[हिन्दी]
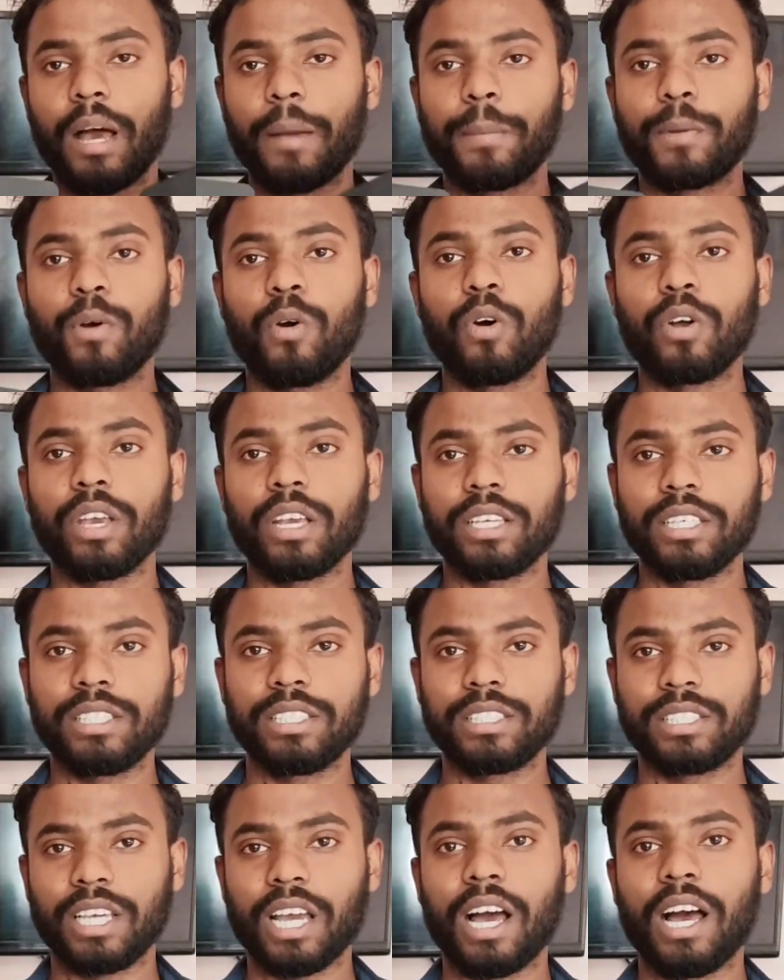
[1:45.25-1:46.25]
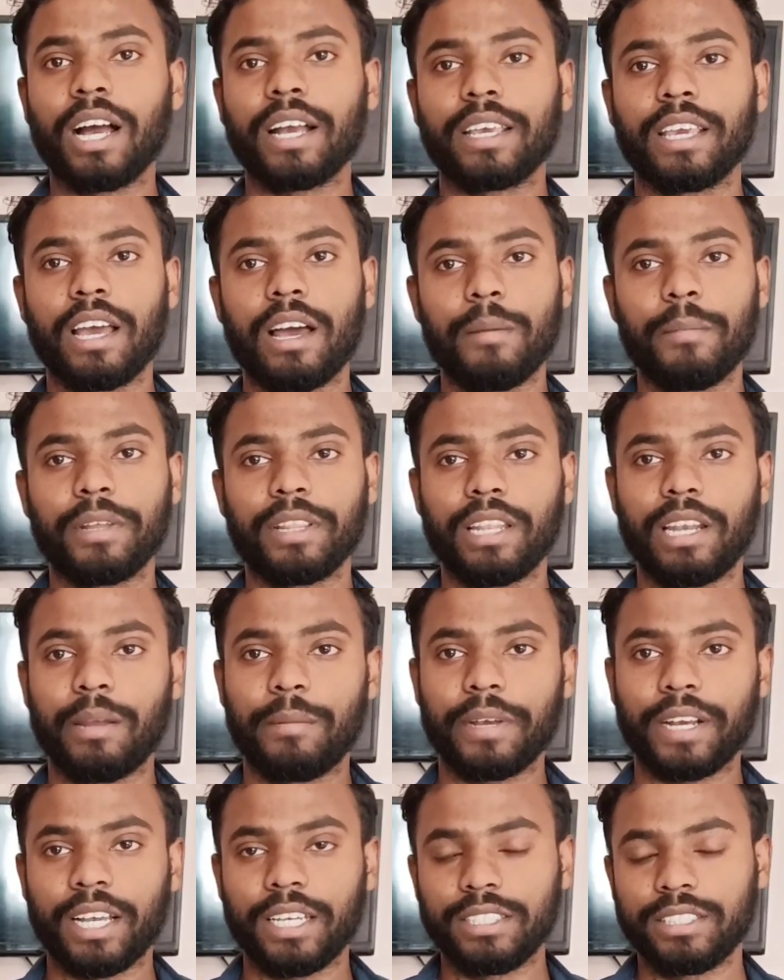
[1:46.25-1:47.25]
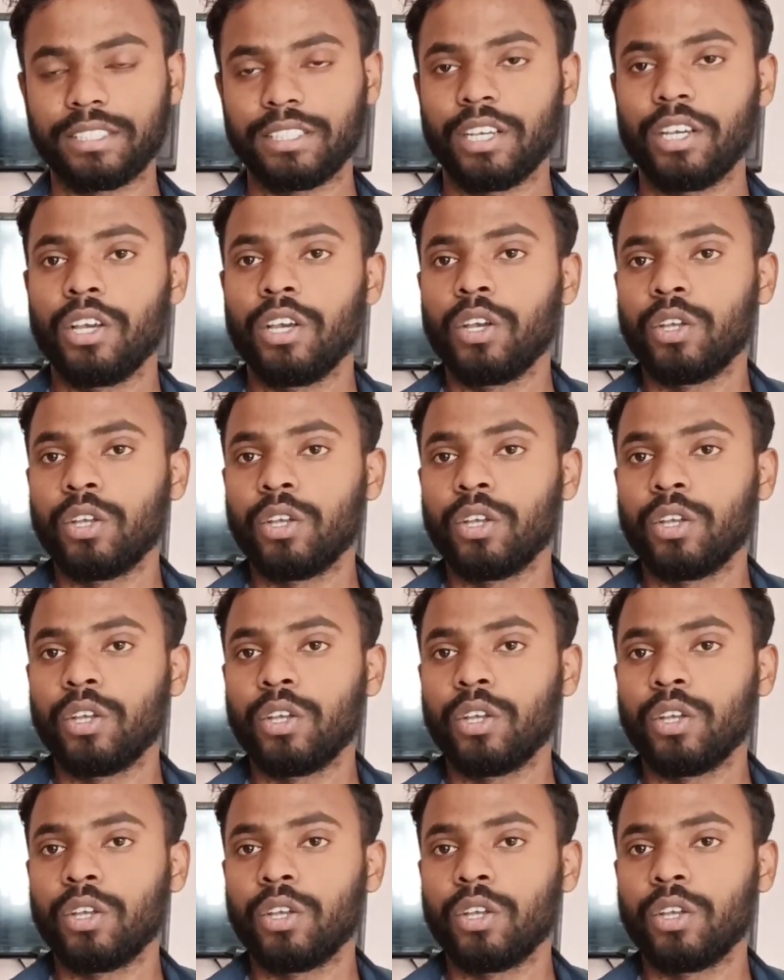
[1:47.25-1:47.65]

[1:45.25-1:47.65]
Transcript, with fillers: आप कहोगे कि क्या क्या मतलब है गाइज